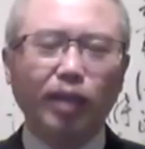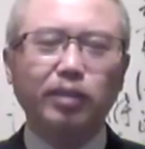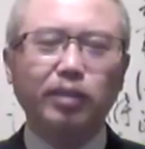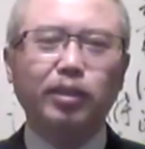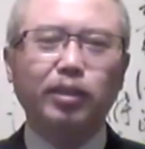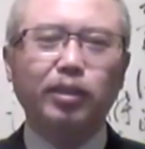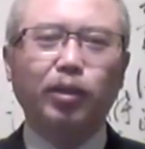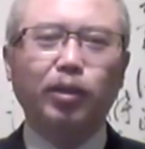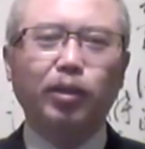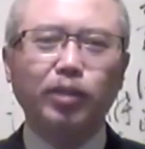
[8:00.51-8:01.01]
这个
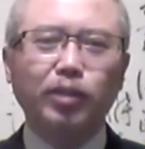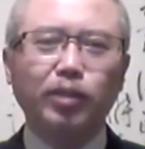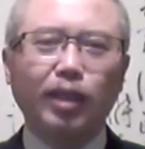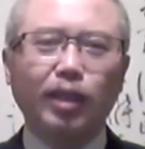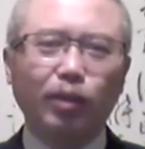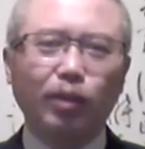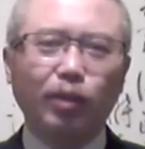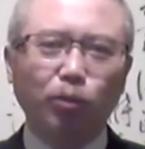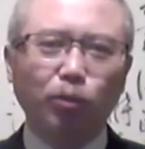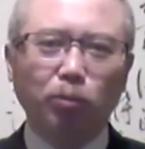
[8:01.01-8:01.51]
条件呢，
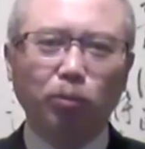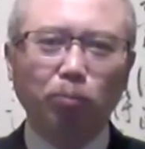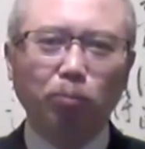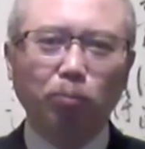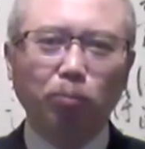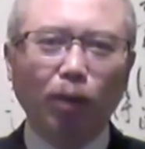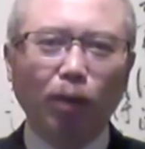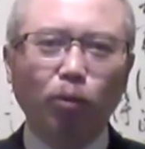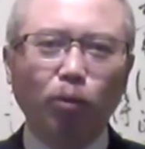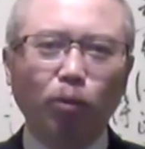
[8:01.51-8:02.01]
对我们
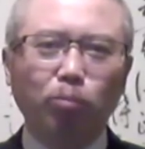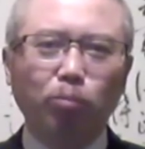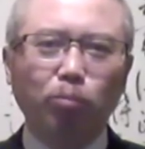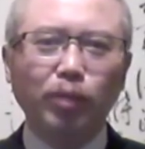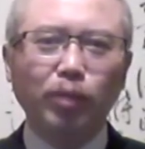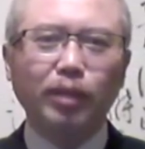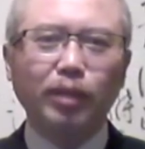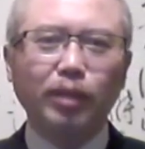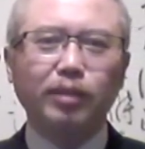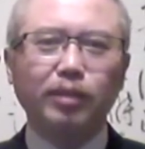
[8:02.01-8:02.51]
八国不
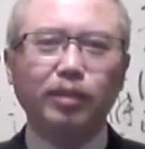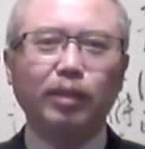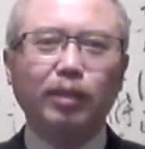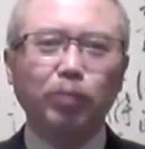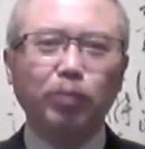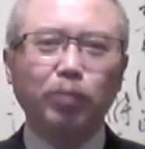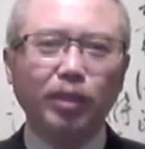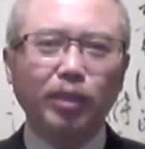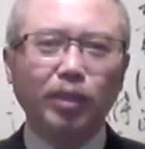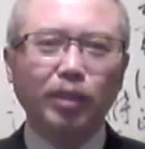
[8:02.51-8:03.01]
利，咱们
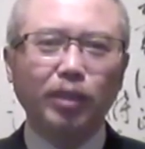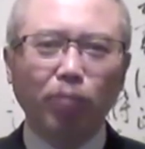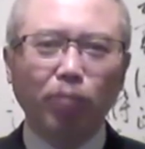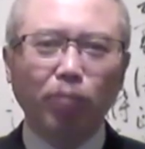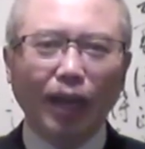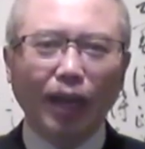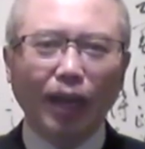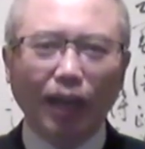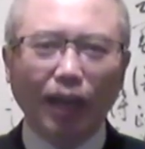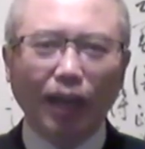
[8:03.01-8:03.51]
现在不
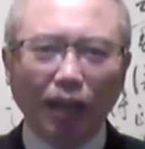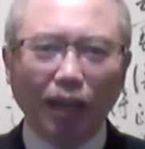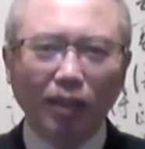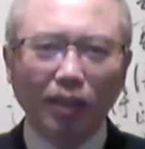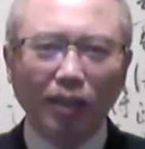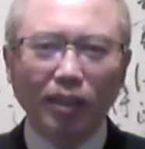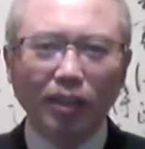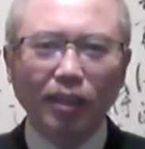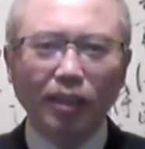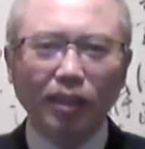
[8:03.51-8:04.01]
干了。
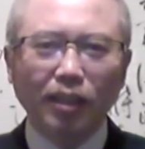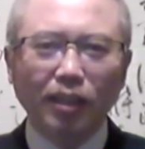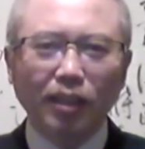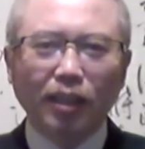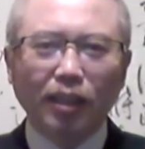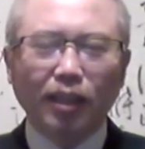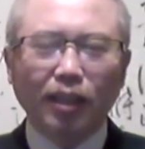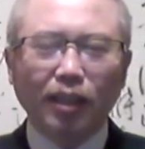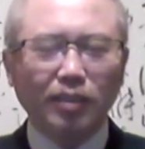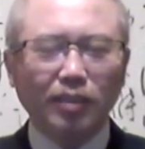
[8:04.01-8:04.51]

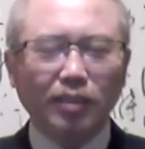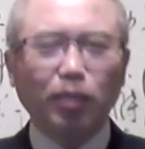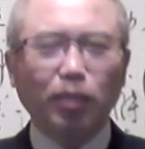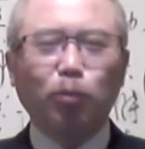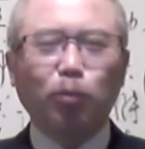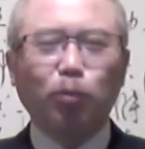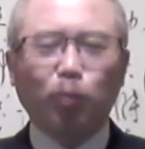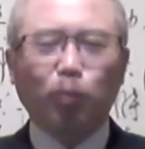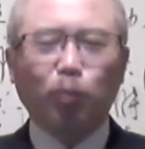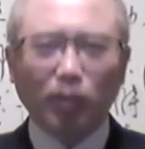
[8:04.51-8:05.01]
那在
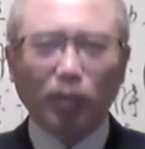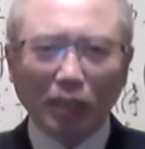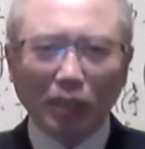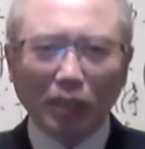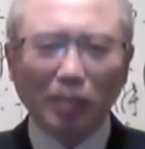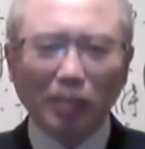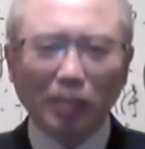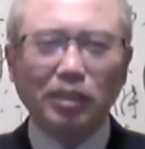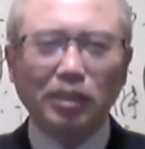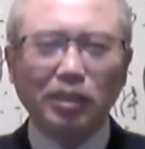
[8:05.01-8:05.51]
我的
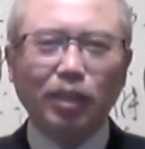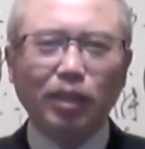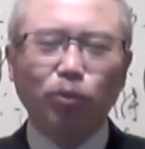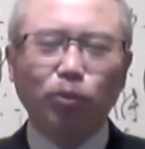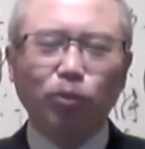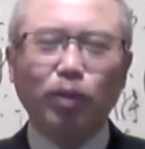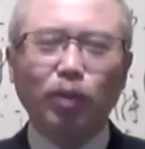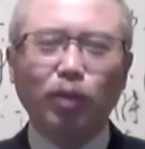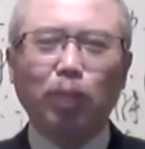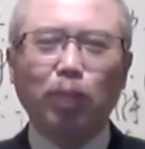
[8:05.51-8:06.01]
印象
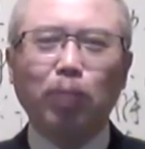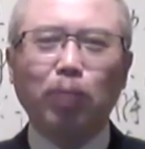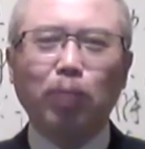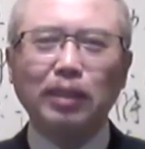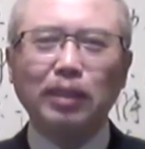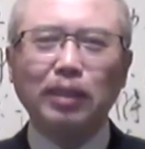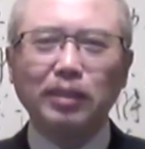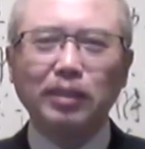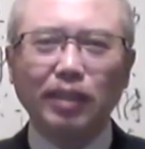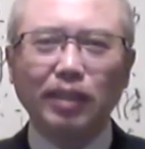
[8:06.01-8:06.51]
中啊，巴
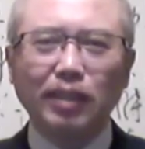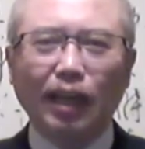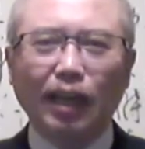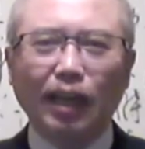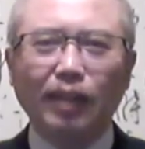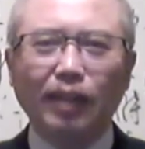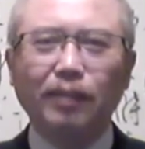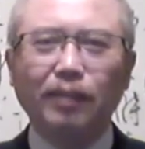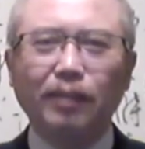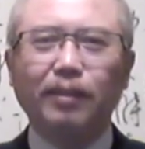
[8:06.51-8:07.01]
基斯
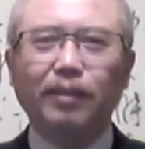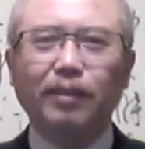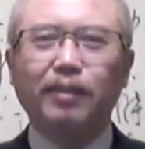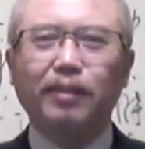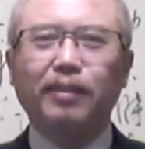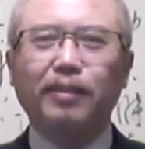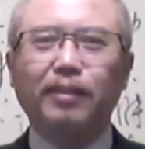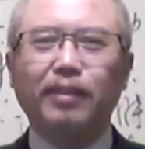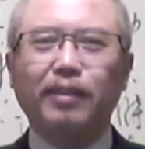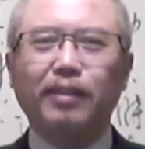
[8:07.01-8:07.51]
坦
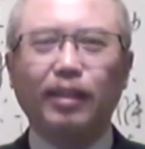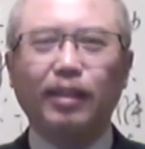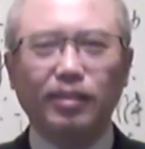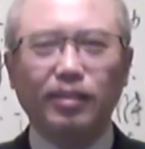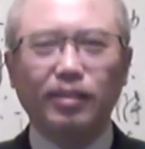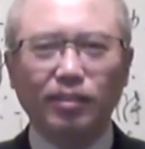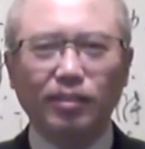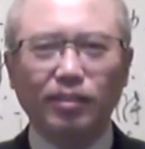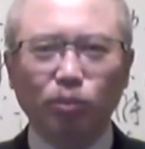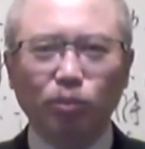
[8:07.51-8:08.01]
那
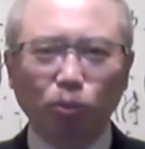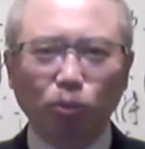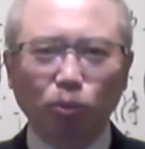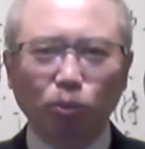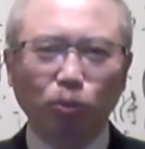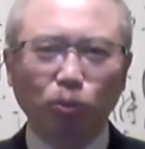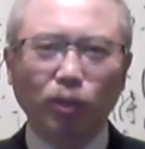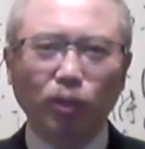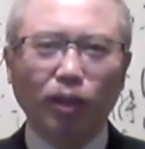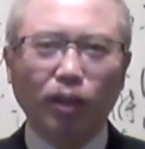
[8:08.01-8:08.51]
是中
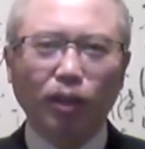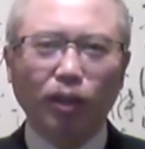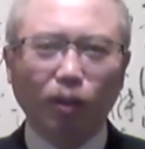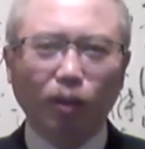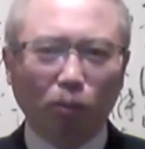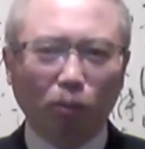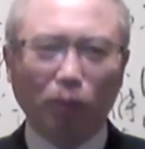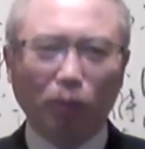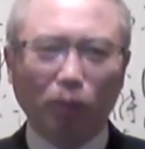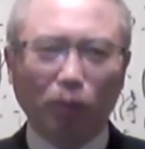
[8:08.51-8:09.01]
共的老
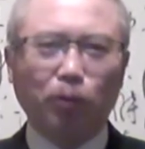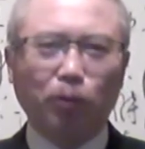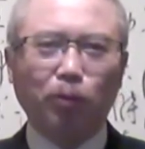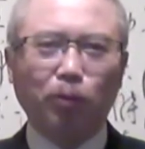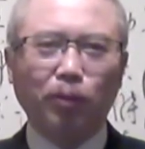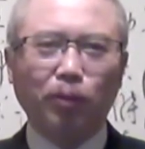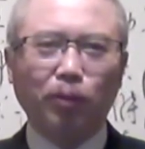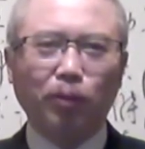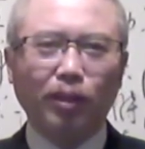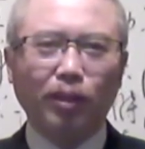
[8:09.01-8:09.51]
朋友。
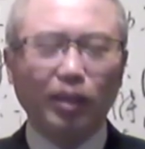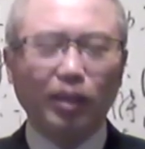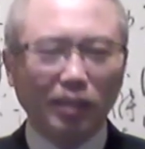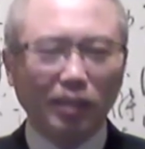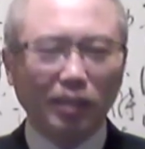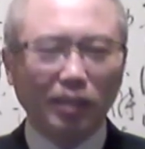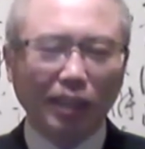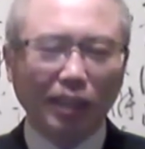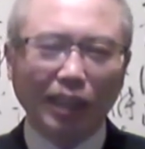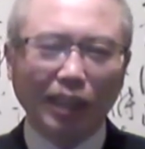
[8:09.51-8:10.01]
那现
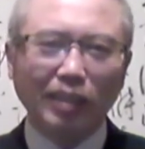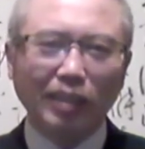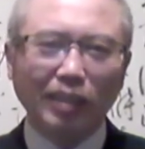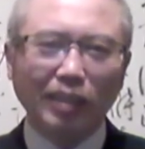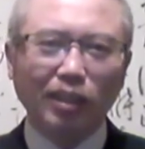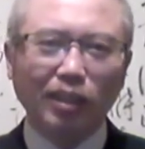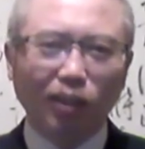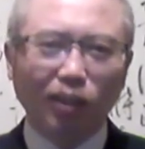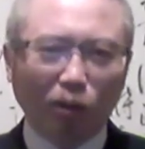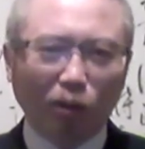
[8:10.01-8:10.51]
在连这个
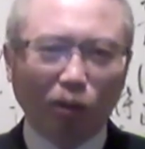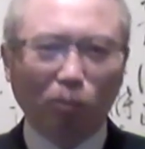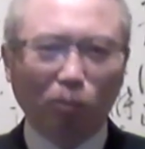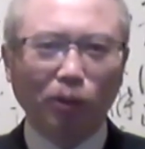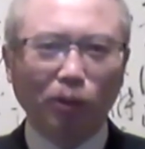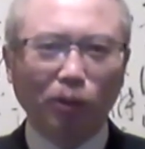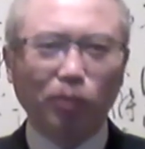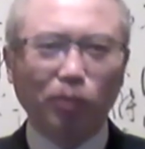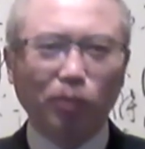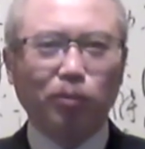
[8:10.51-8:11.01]
老
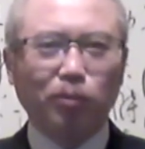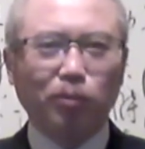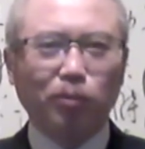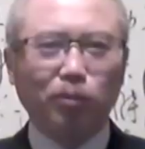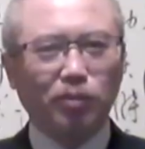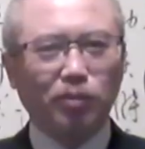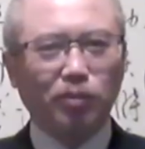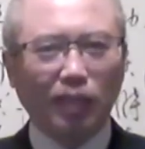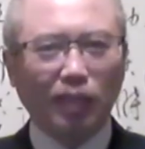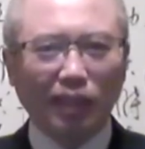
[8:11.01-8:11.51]
朋友都
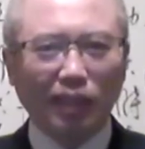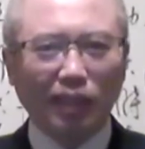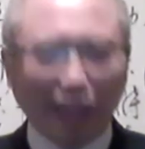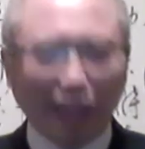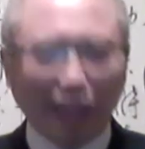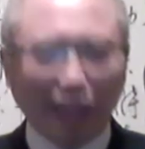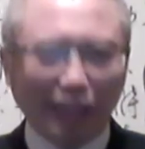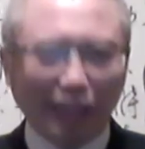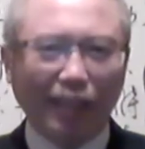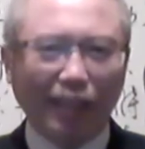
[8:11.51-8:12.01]
这样打
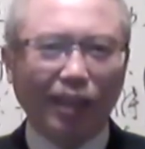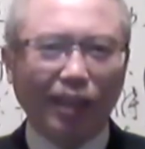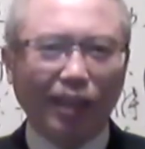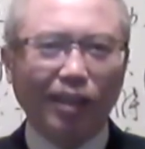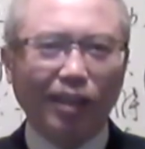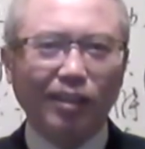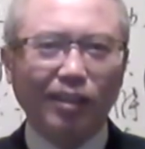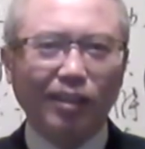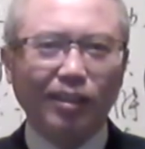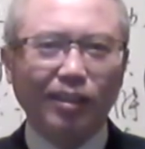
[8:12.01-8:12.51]
脸了，
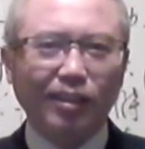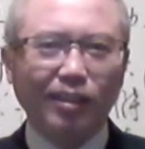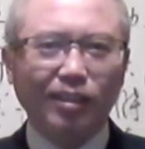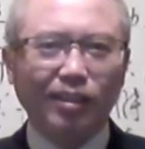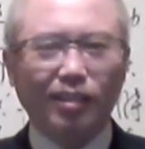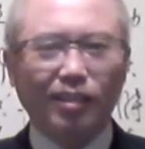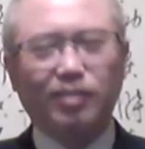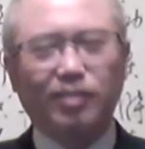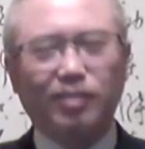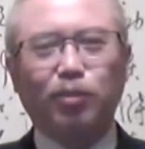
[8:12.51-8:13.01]
那
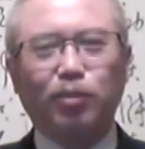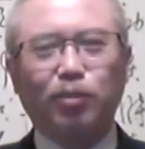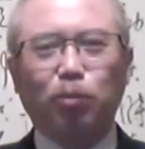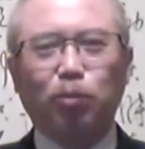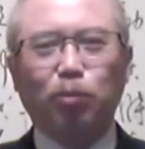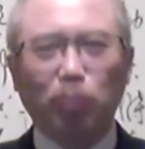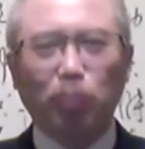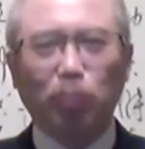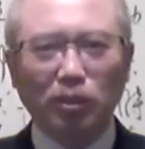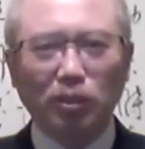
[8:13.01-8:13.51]
你叫我
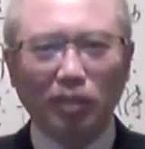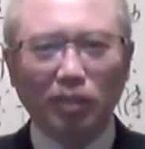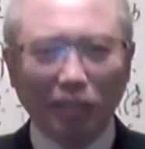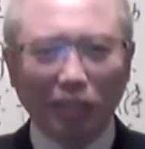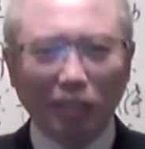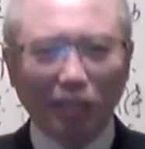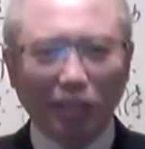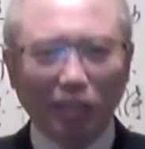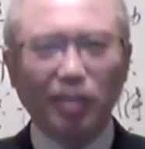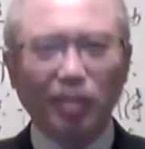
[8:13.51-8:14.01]
们
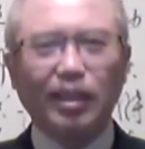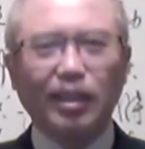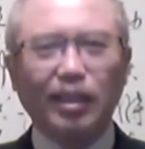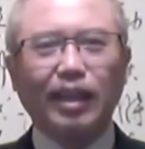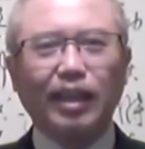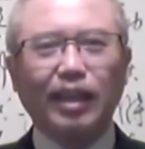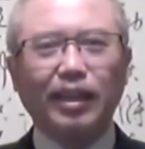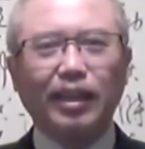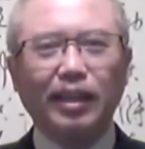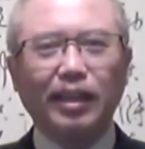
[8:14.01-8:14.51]
情何以
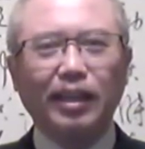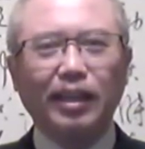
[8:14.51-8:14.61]
堪呢？